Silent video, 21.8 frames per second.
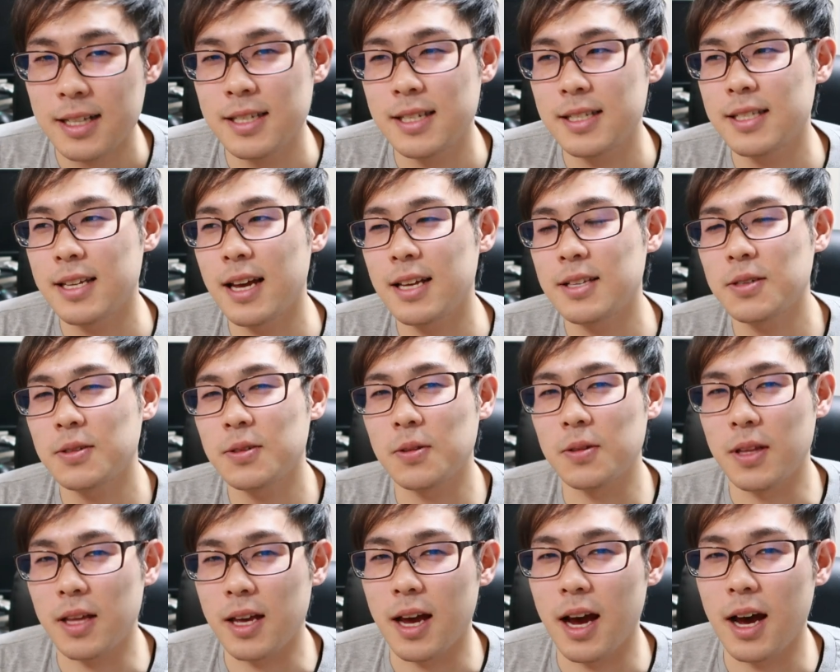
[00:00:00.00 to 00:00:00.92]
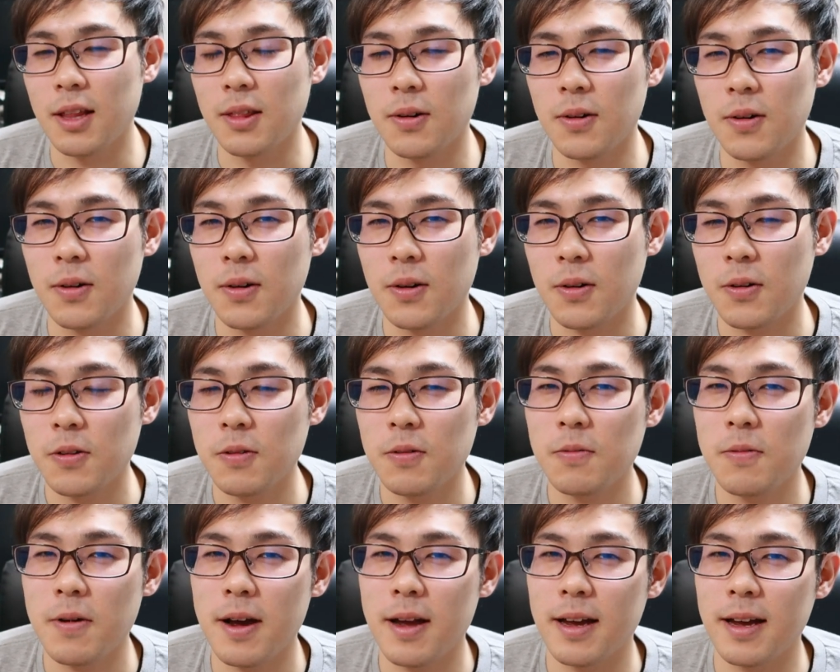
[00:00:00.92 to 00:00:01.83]
実際ちょっとねあのこ
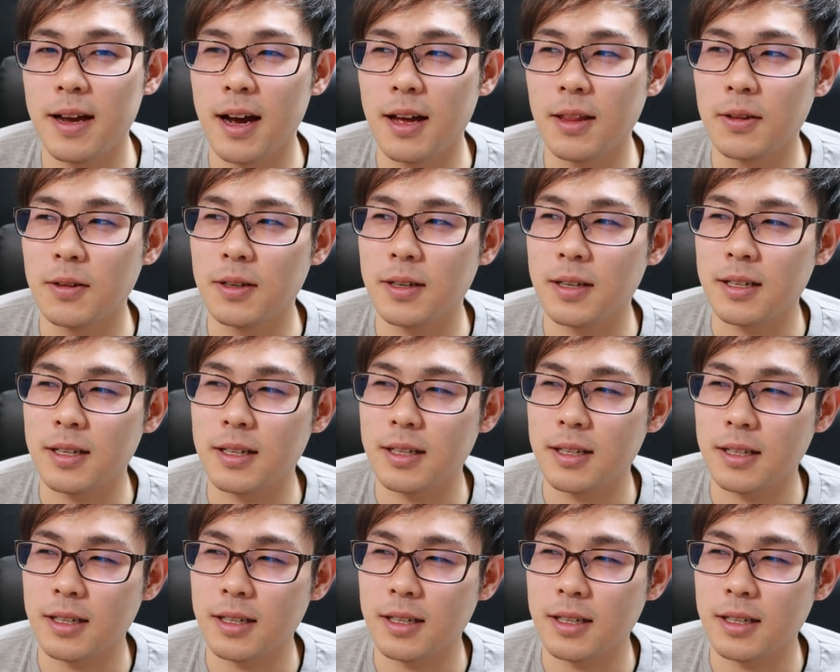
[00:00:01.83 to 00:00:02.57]
の前あの